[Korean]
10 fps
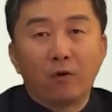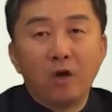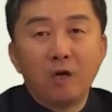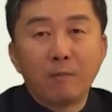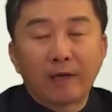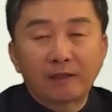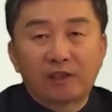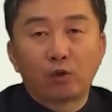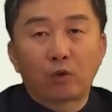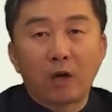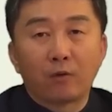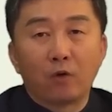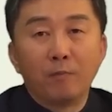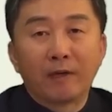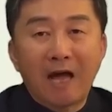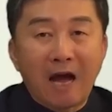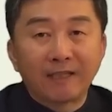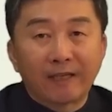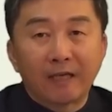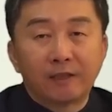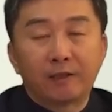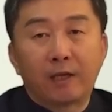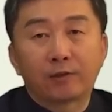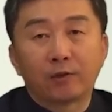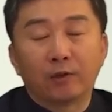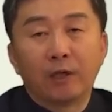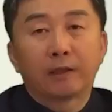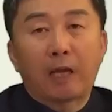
얼마나 지독하고 얼마나 악랄한지에 대해서